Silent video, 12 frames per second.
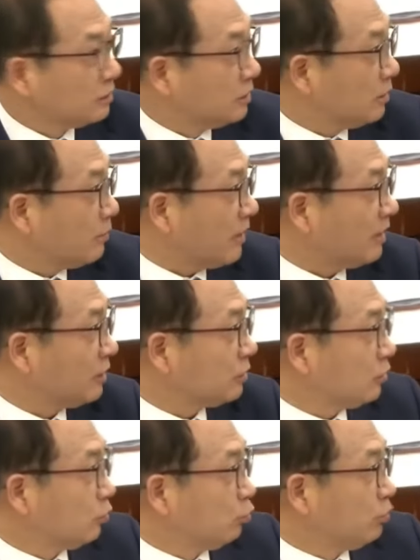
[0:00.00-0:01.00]
그에
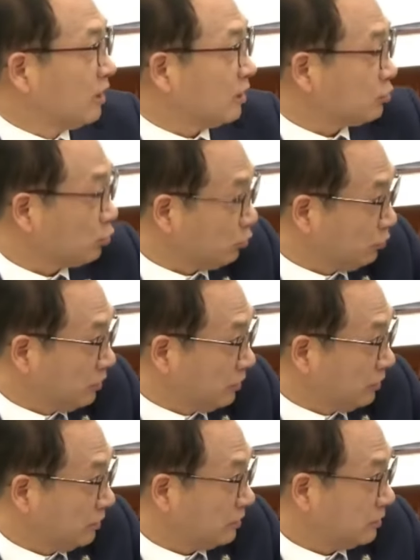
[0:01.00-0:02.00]
반해서 우리가 쏘는
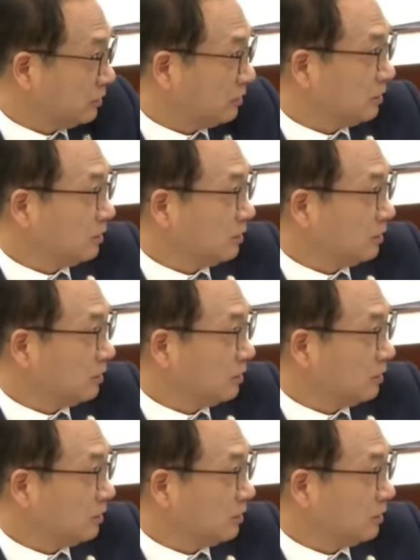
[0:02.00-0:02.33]
거는